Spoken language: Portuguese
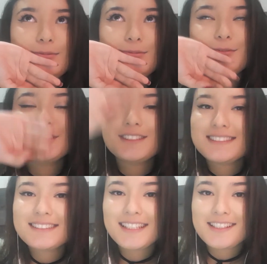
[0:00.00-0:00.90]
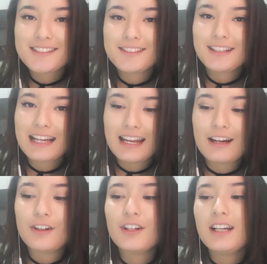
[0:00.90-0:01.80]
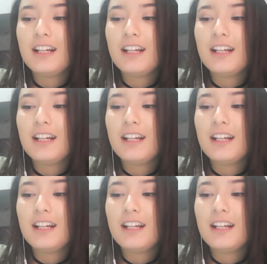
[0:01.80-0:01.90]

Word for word: muitos inscritos no canal,